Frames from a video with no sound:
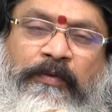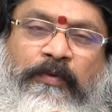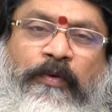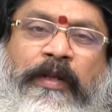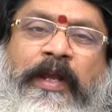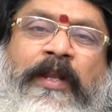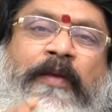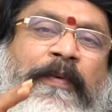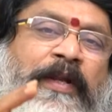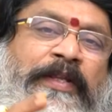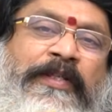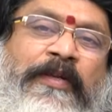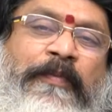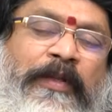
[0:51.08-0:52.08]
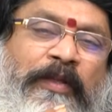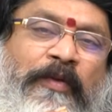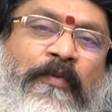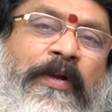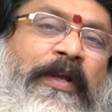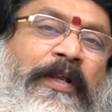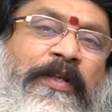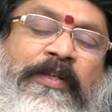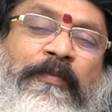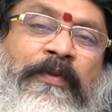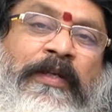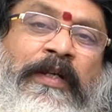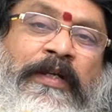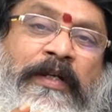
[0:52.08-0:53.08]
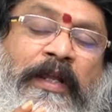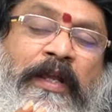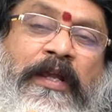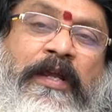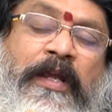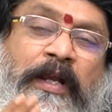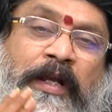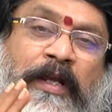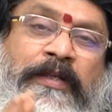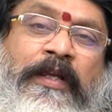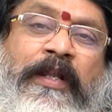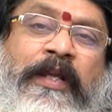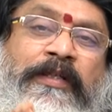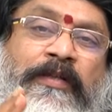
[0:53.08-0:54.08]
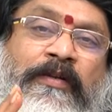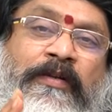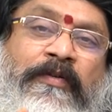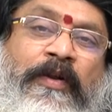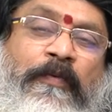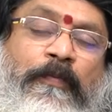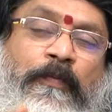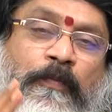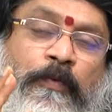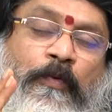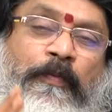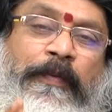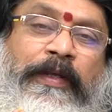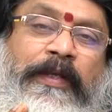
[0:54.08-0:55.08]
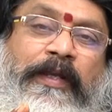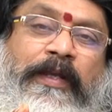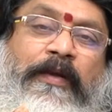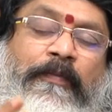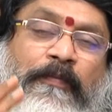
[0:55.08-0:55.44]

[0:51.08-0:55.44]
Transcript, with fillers: కూరగాయలు పండించే ప్రతి ఒక్కరికి చెప్తుంది ఏంటంటే కన్యారాశిలో ఉన్నవాడు భూమికి